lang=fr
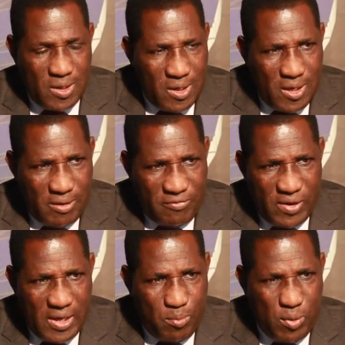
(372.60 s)
à
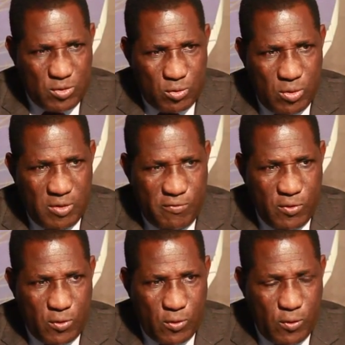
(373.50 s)
faire parce qu'il faut
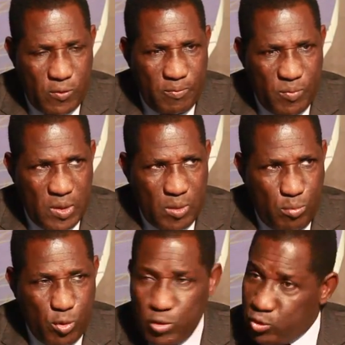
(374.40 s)
que
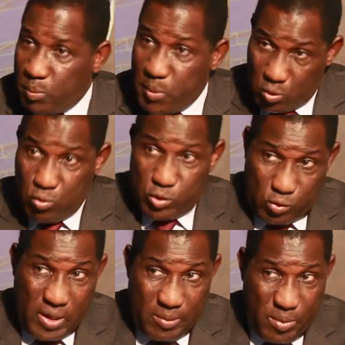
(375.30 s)
pour que ce parcours
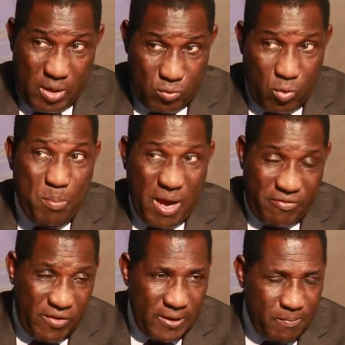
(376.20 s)
soit un parcours
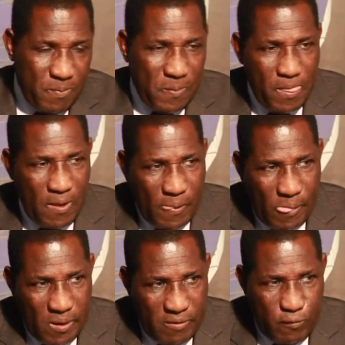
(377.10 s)
parfait,
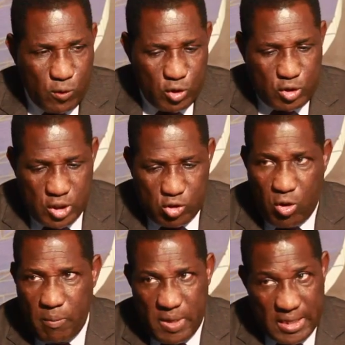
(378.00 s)
il faut que ces
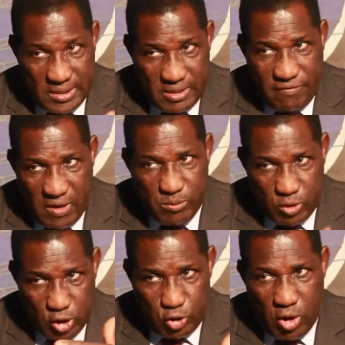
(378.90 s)
hommes et ces femmes,
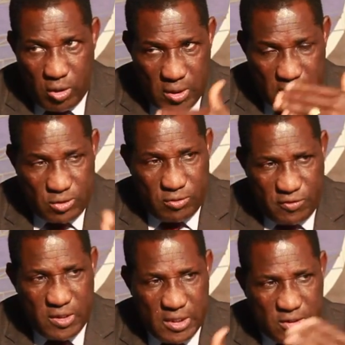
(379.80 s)
ces jeunes ces
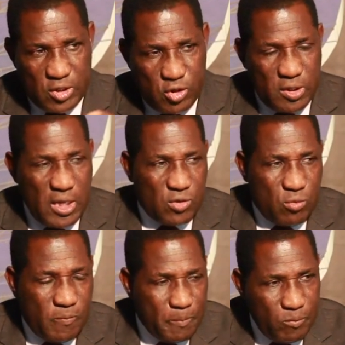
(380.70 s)
filles et ces jeunes
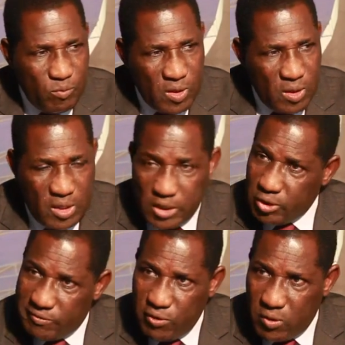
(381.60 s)
garçons que
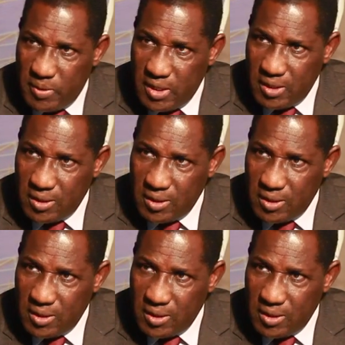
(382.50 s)
j'ai formés